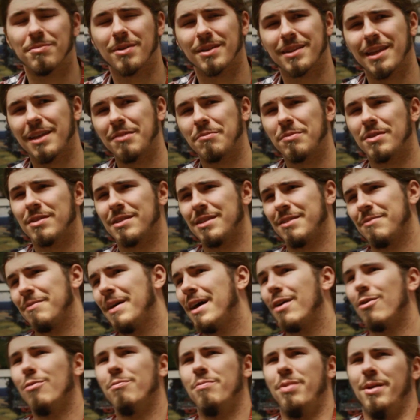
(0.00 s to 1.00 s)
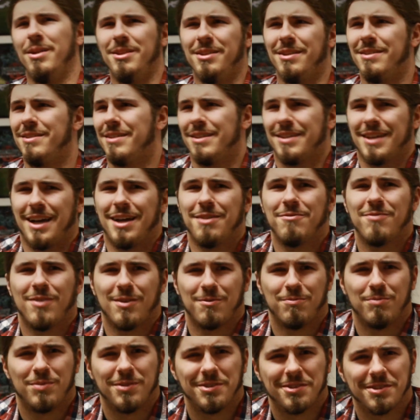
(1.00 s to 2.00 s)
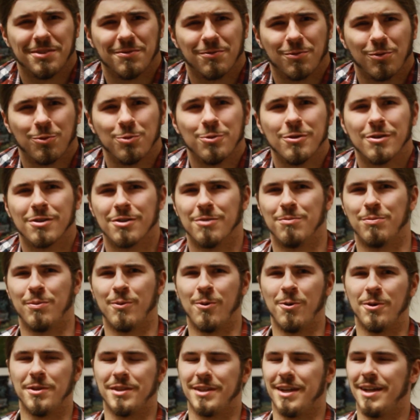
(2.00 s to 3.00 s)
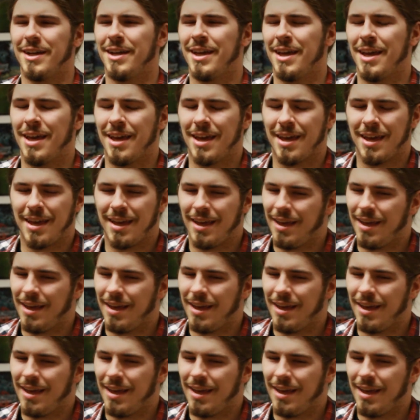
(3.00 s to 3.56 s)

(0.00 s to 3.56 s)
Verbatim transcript: manchmal denkt man sich, warum bin ich nicht einfach ein bisschen früher geboren, ja.